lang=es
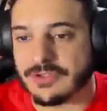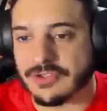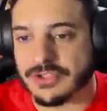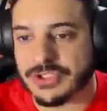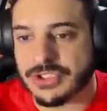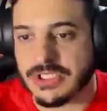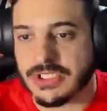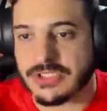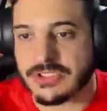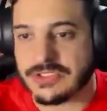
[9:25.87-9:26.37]

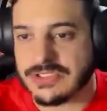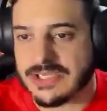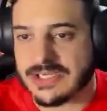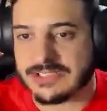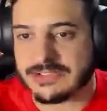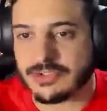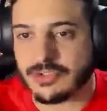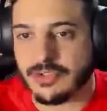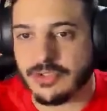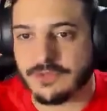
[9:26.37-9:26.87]
sí,
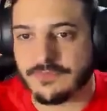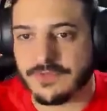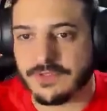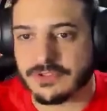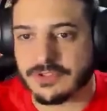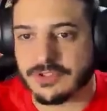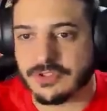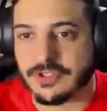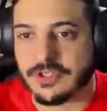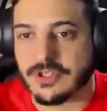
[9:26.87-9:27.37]
saca todos los
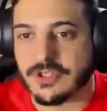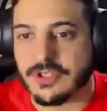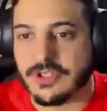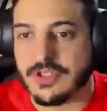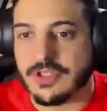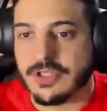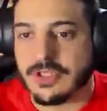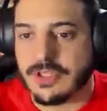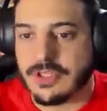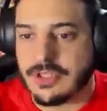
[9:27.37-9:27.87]
efectos.
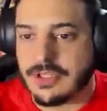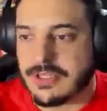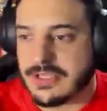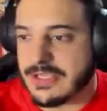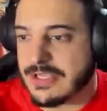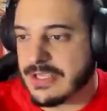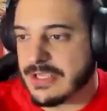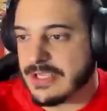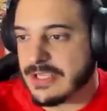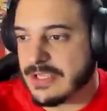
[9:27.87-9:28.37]

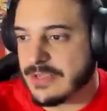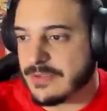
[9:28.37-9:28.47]
y